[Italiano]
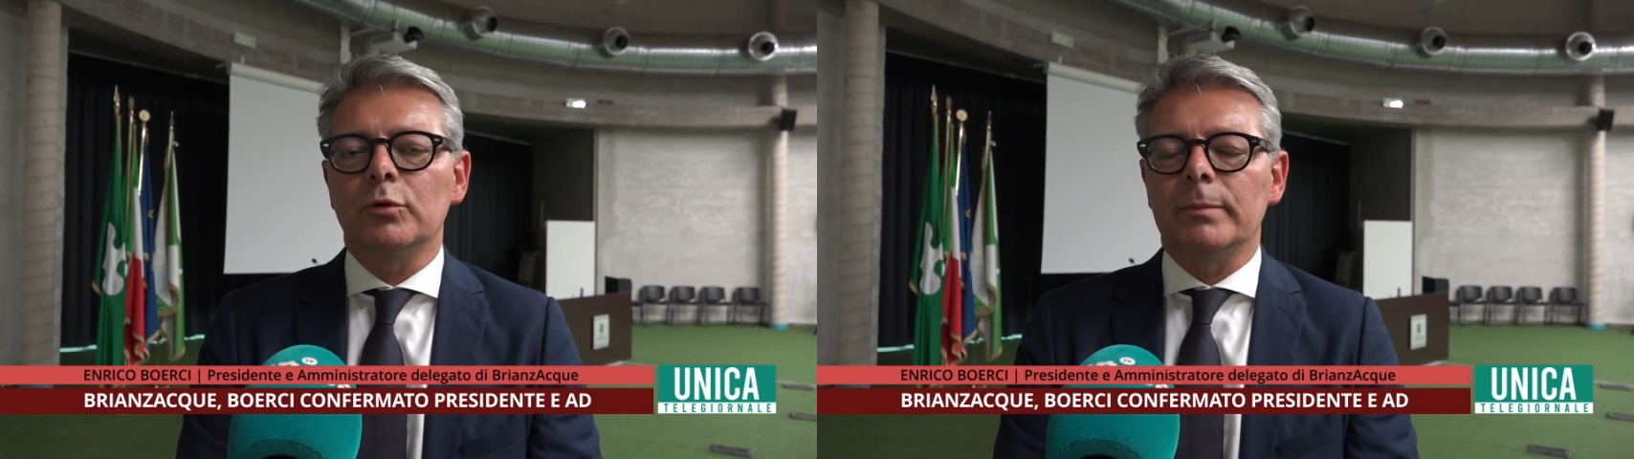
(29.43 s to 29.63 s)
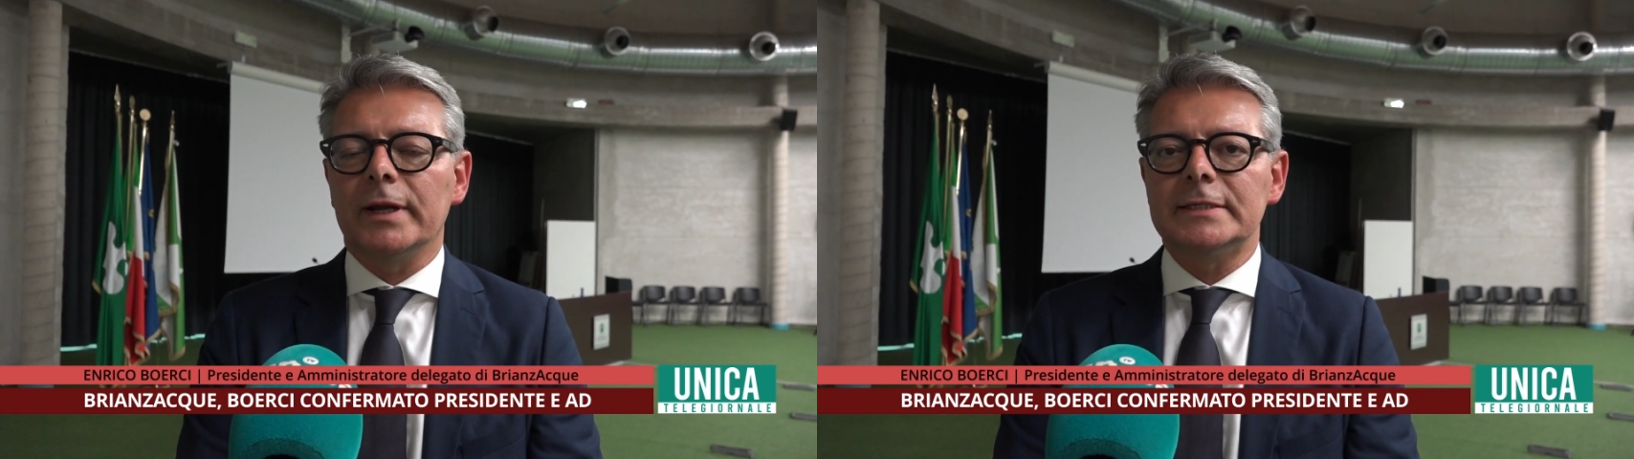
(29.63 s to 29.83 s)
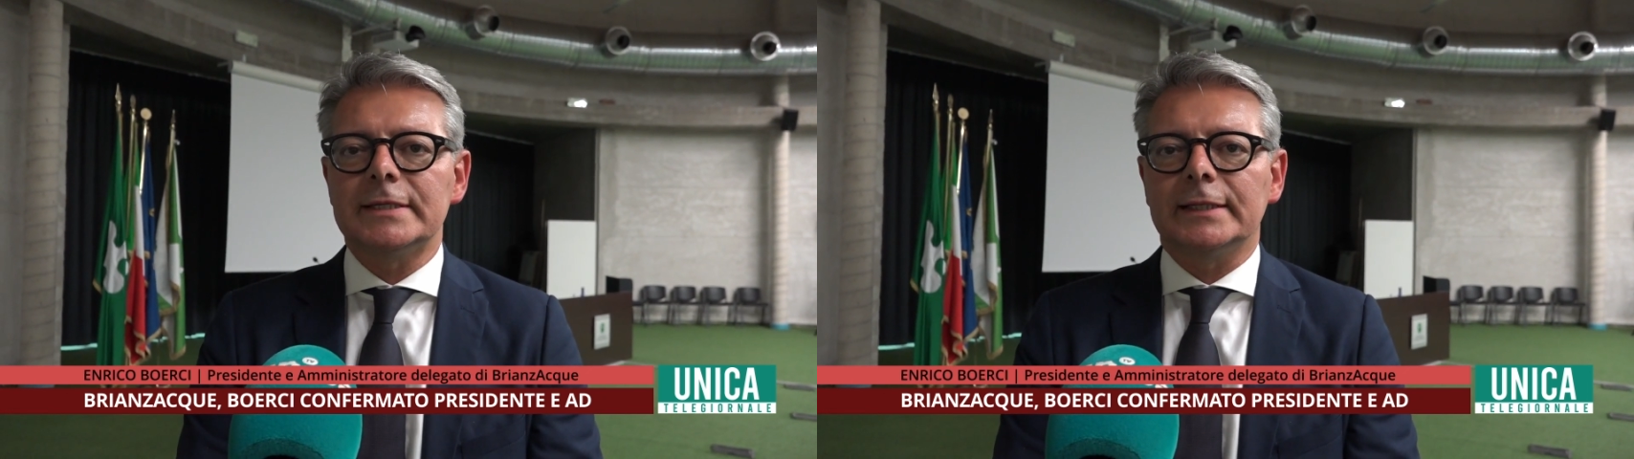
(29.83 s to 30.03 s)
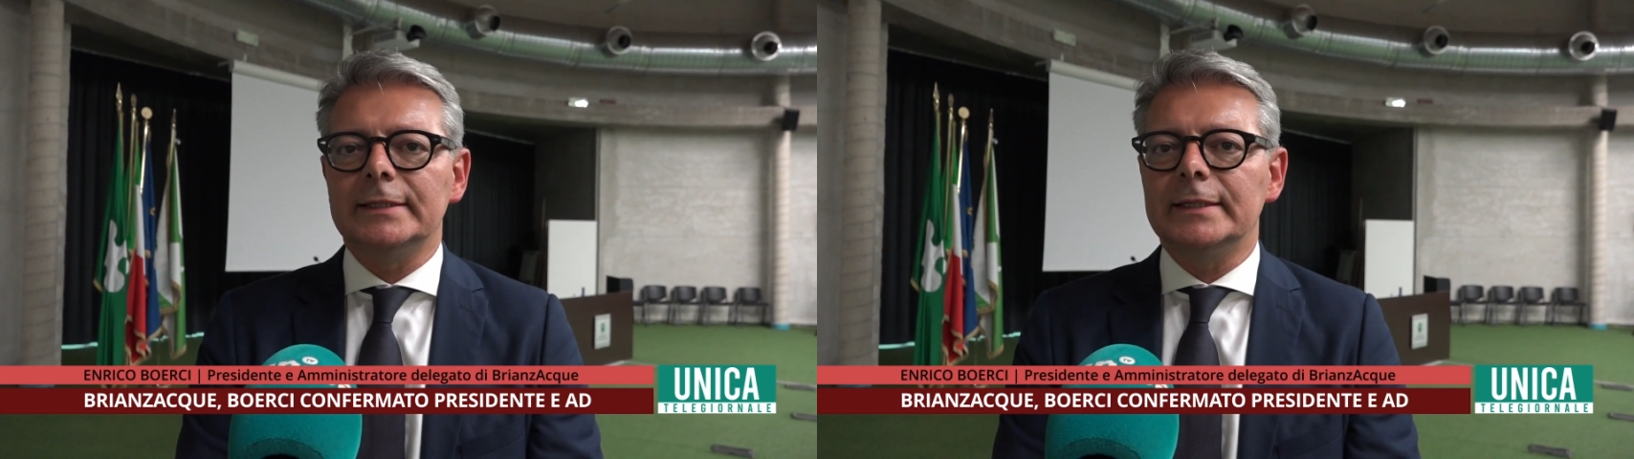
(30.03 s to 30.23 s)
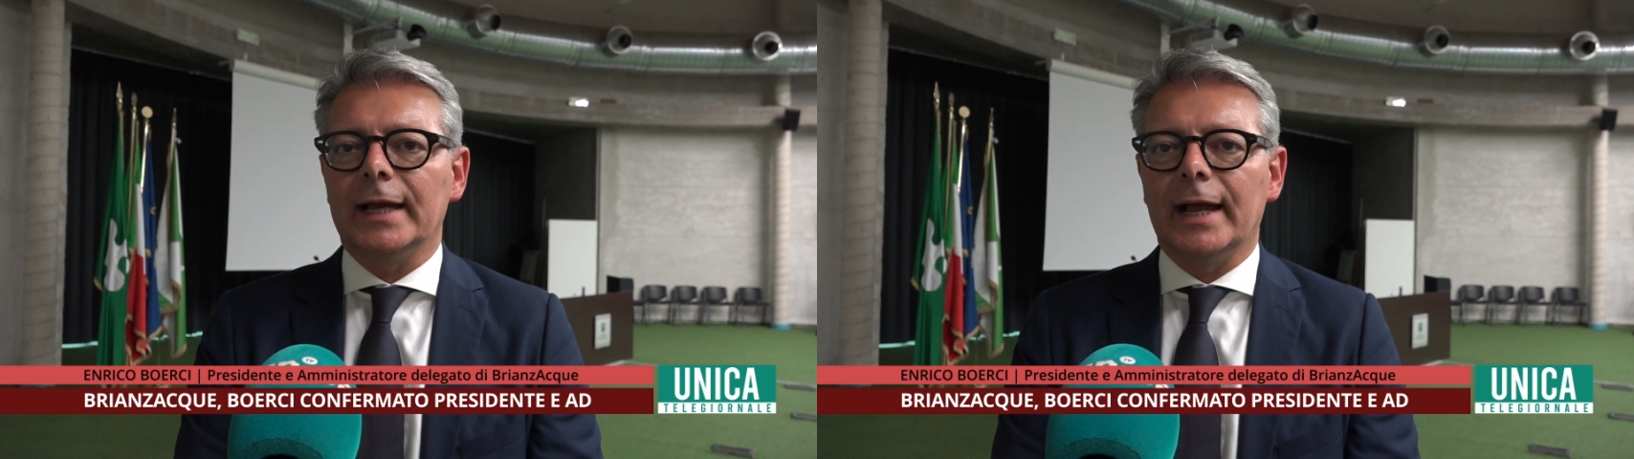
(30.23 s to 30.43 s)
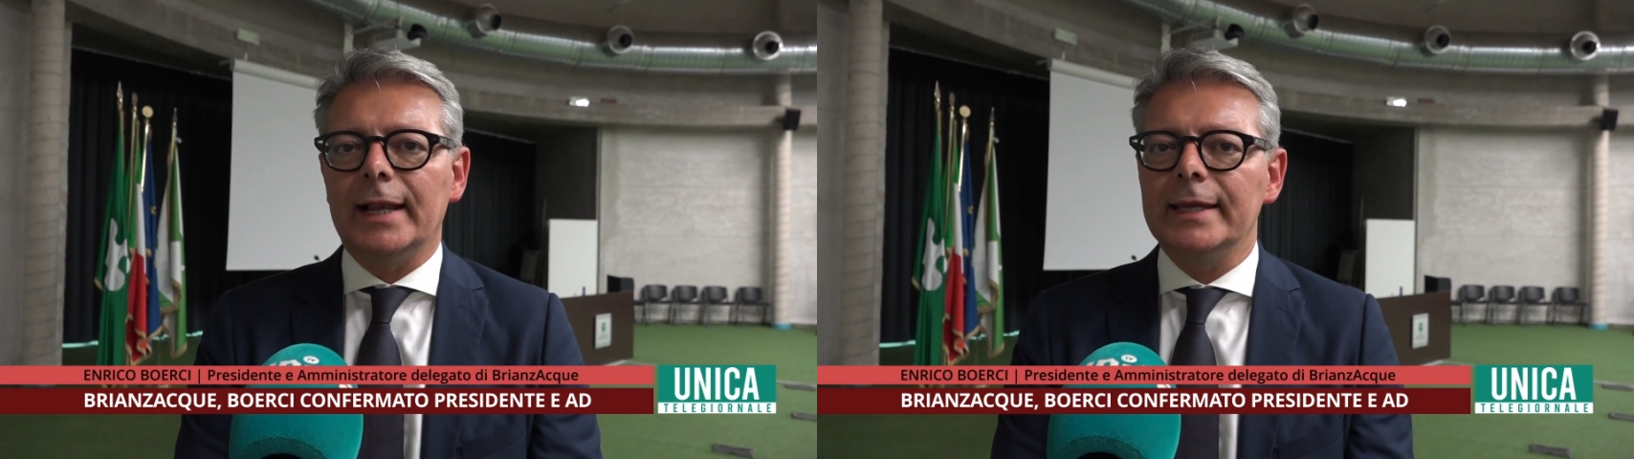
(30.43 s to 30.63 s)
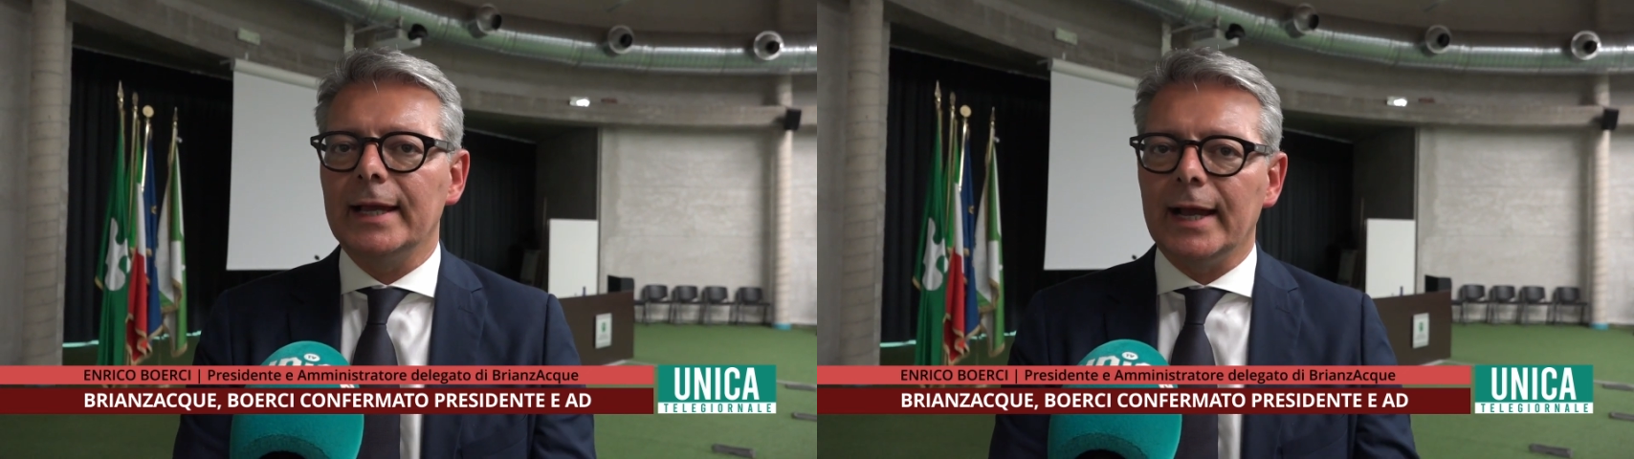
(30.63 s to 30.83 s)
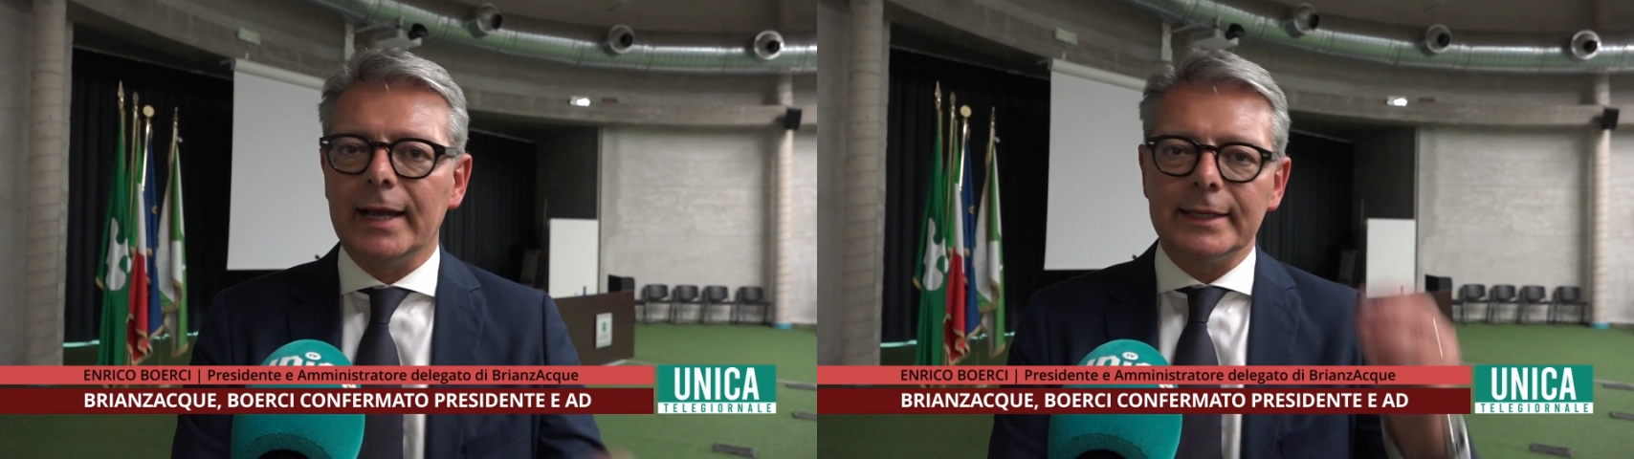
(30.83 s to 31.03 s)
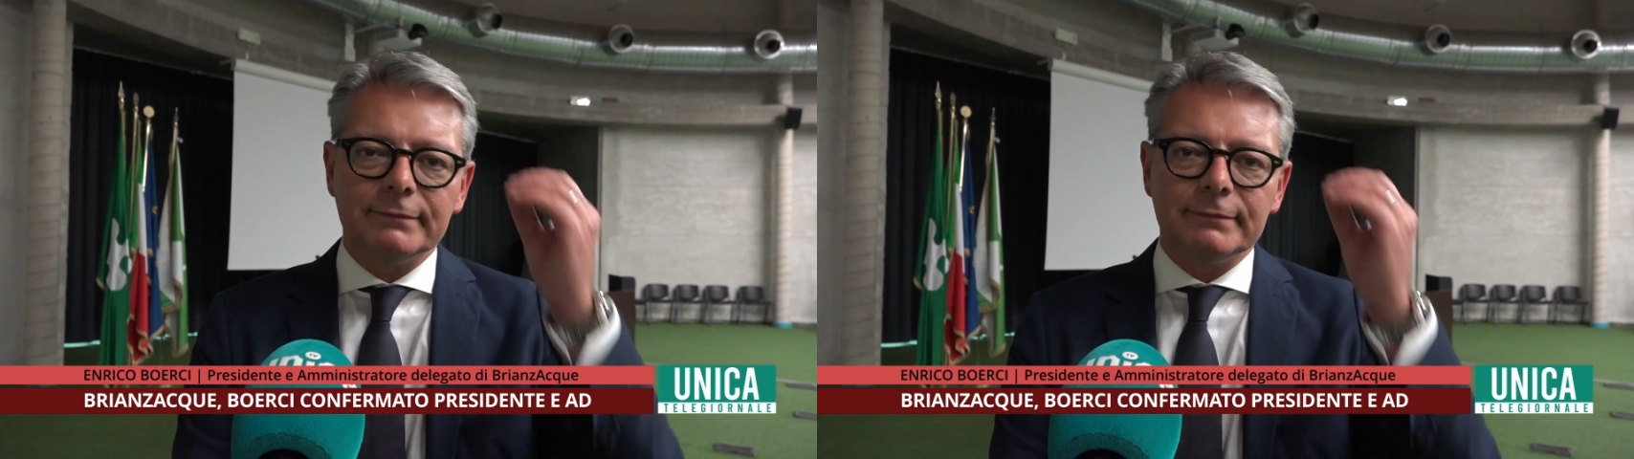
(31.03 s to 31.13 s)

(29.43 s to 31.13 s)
urbanizzati d'Italia